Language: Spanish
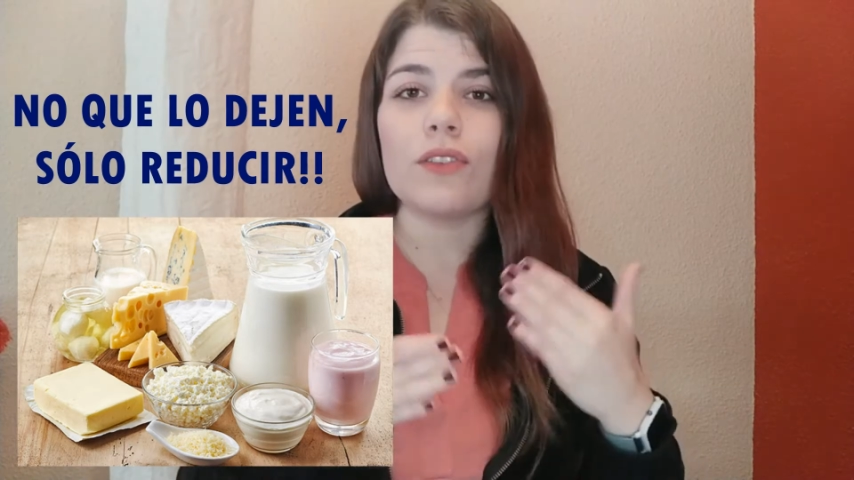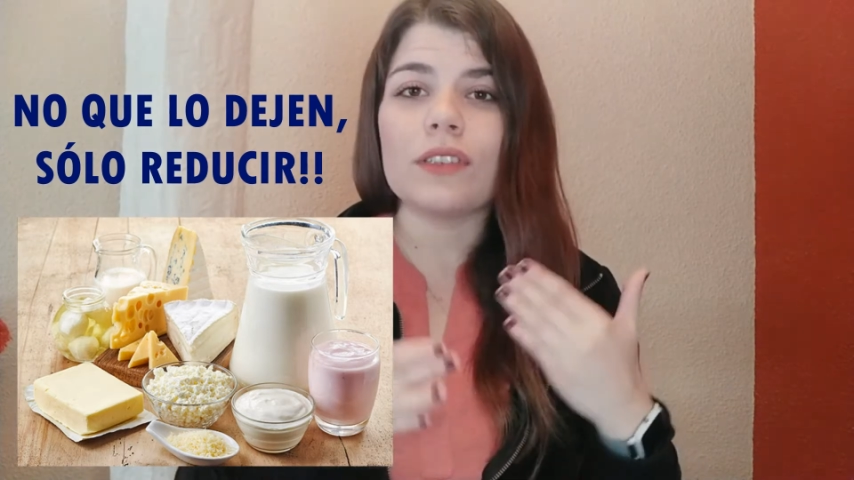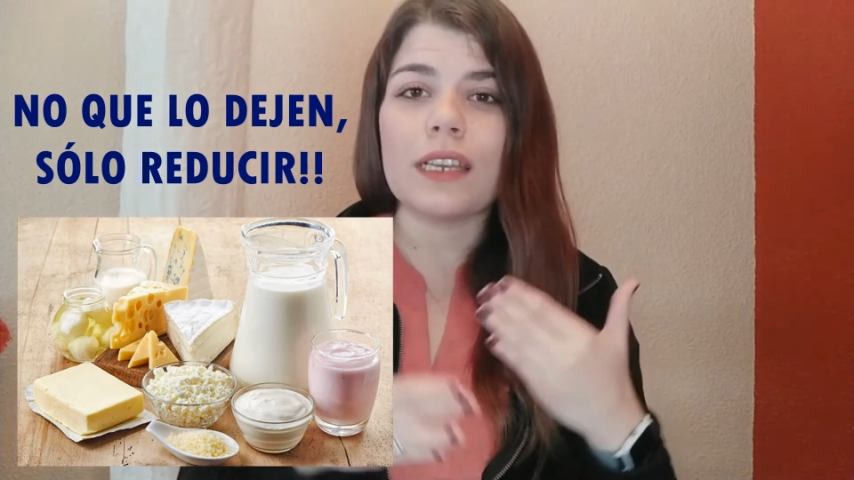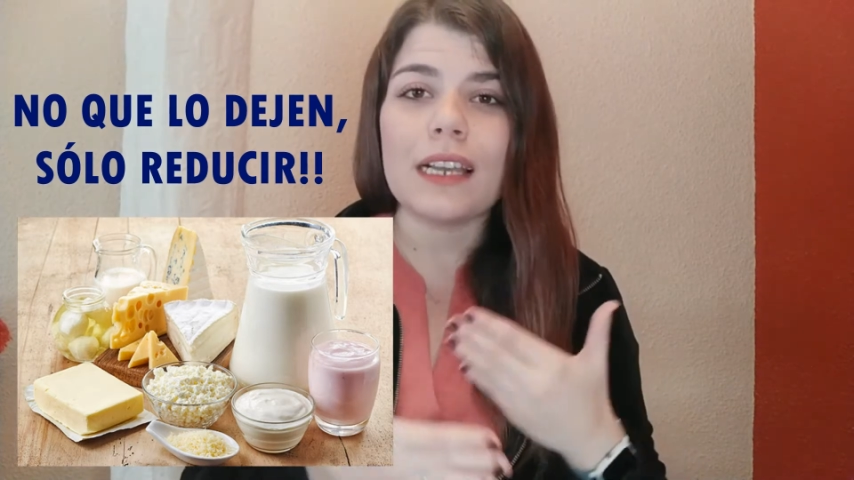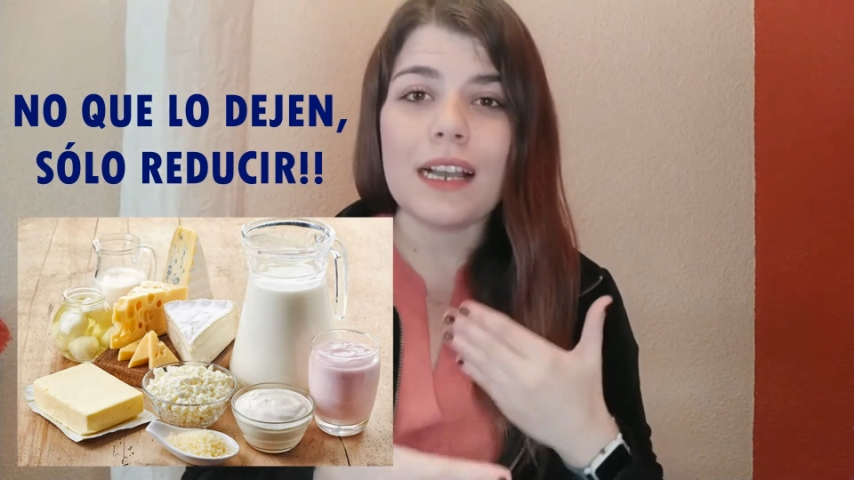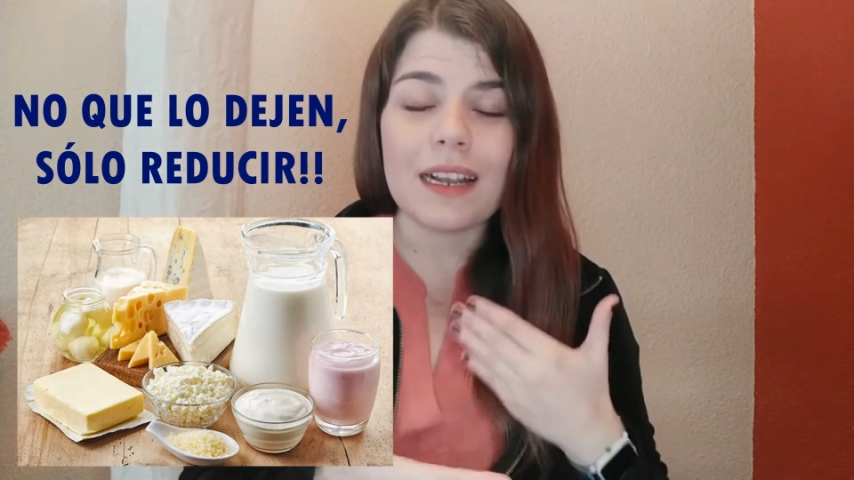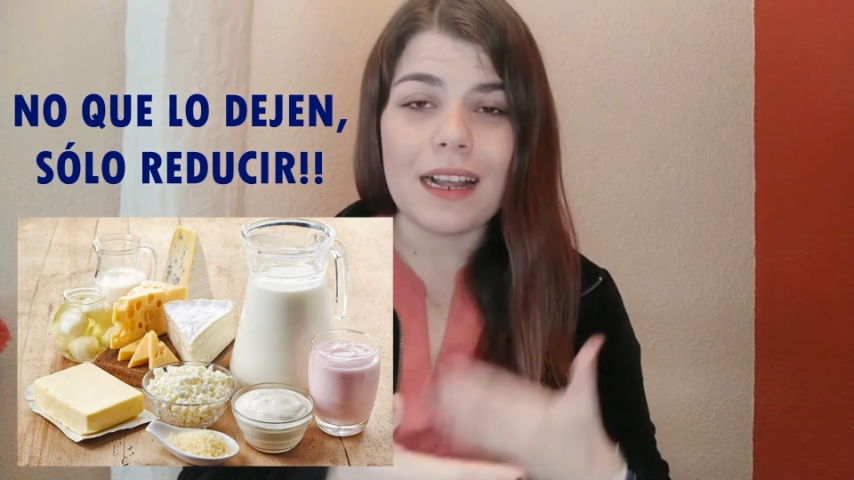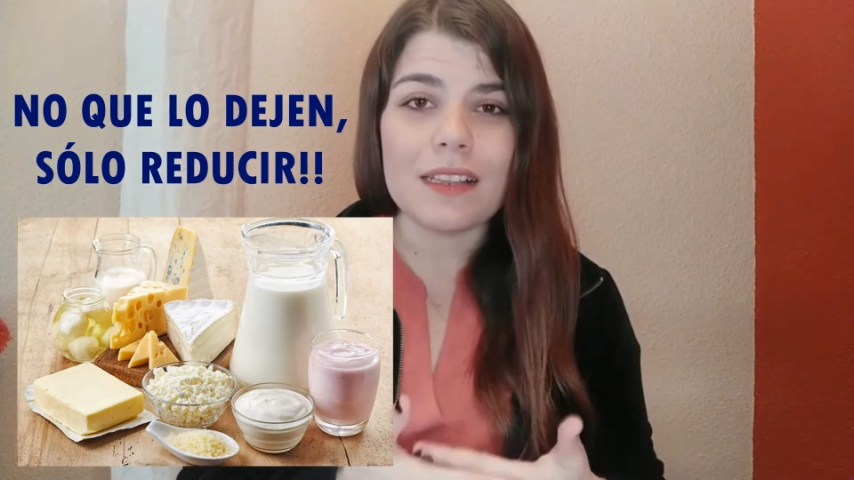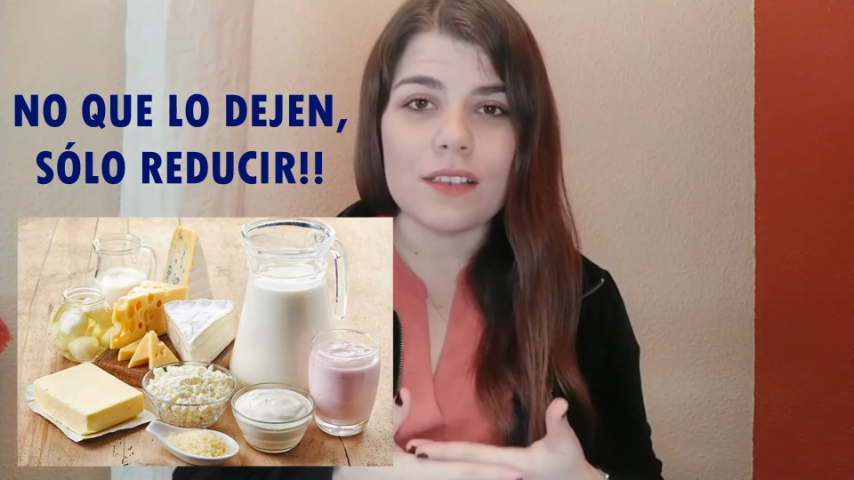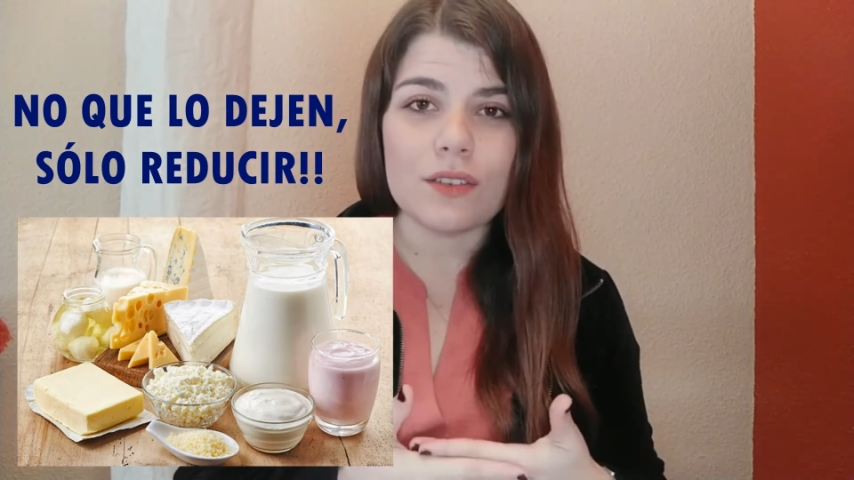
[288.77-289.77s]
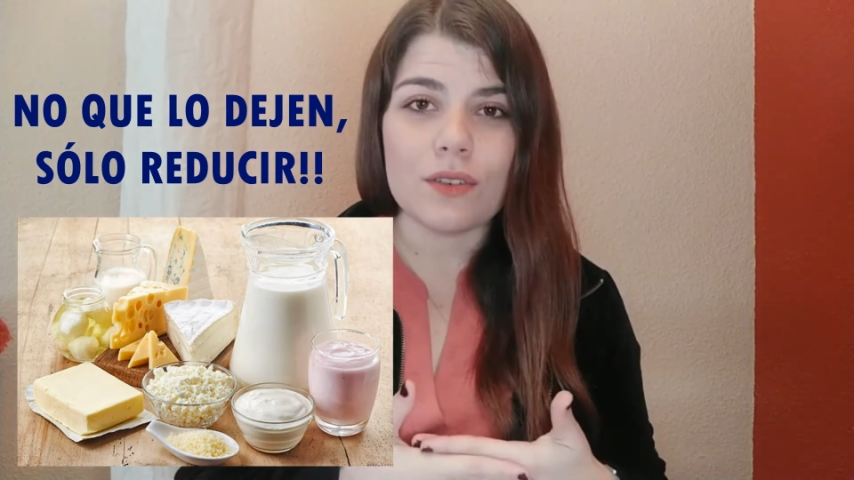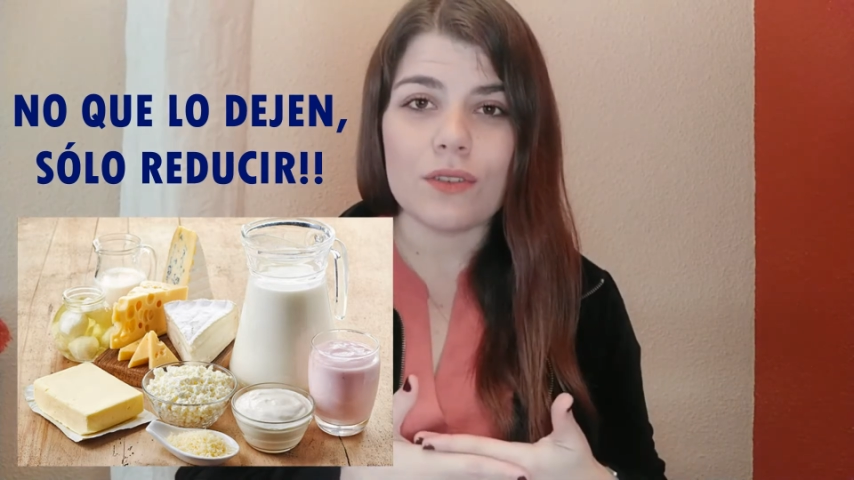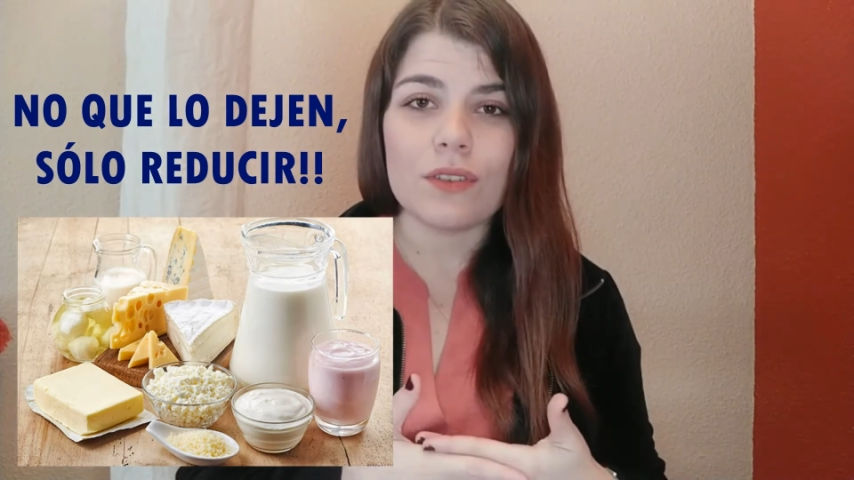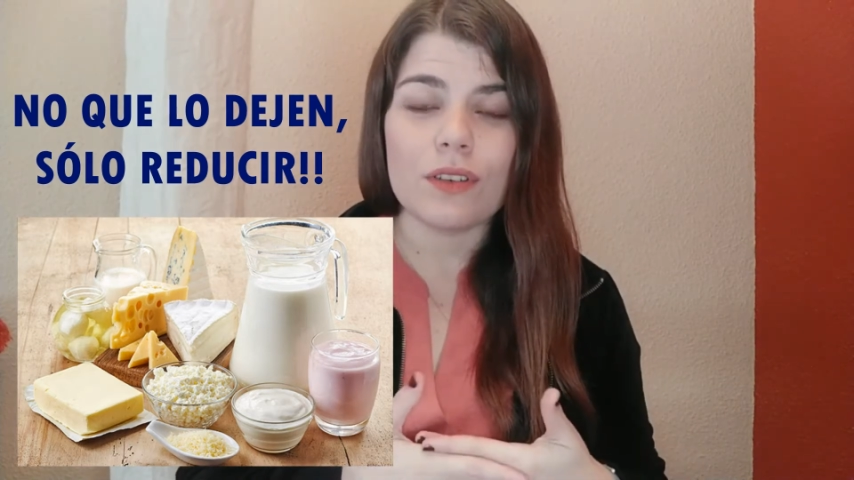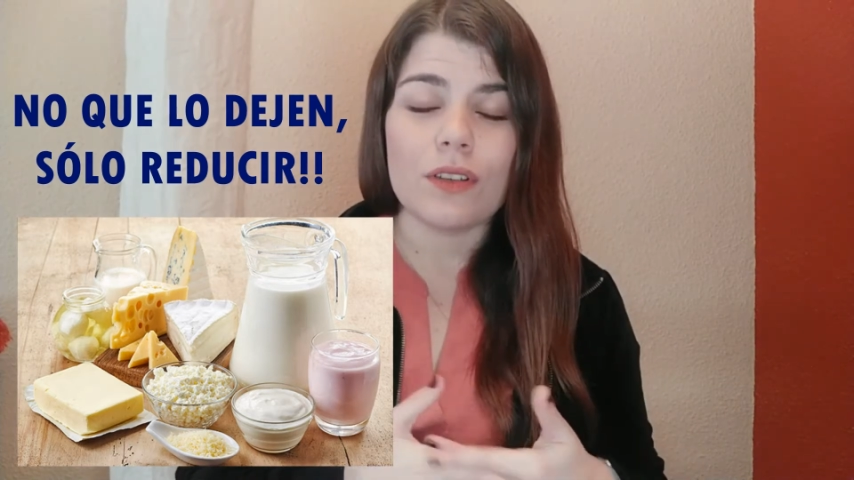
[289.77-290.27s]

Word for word: contenga calcio,